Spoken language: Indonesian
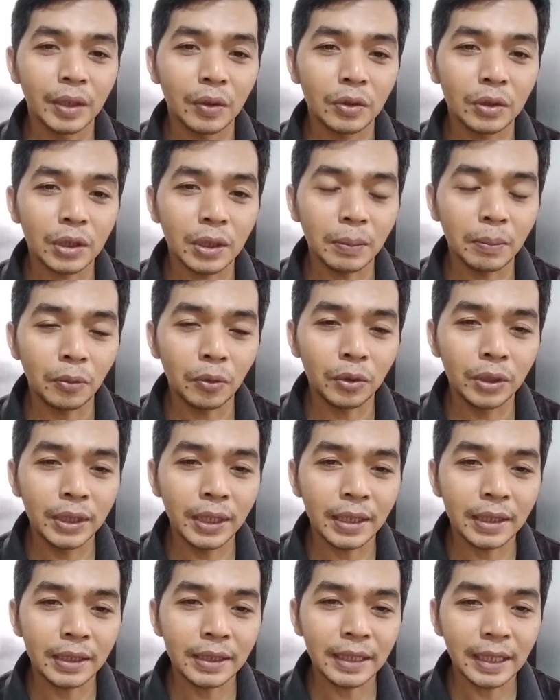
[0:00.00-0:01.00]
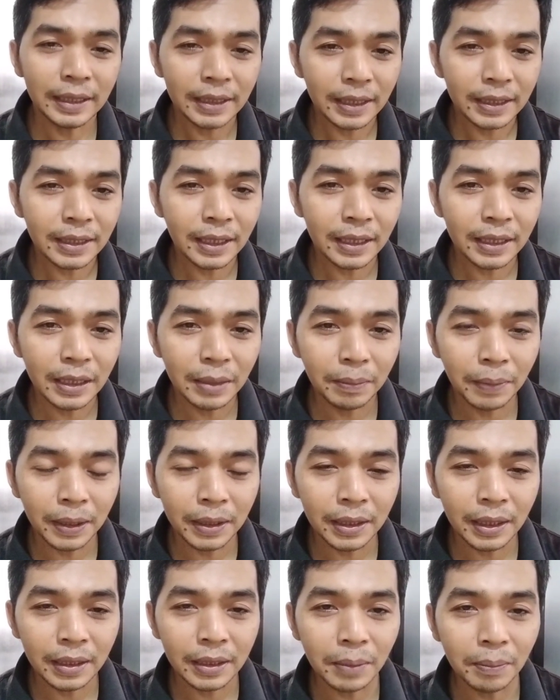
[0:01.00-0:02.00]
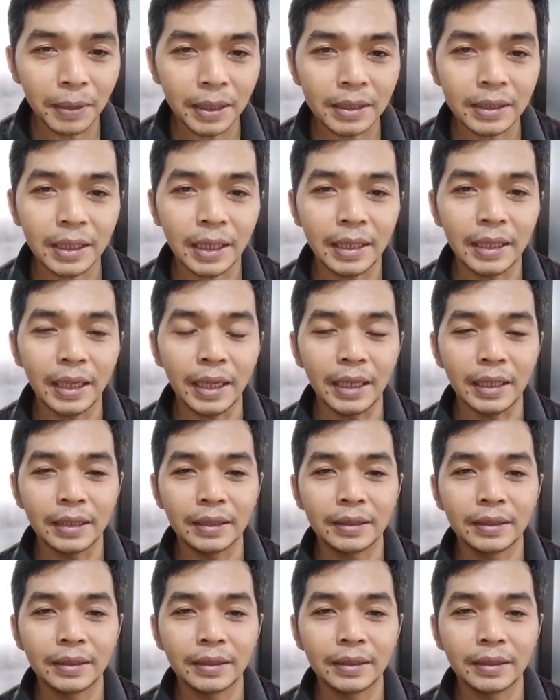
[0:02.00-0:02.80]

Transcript: Terus kemudian yang terjadi pada teman saya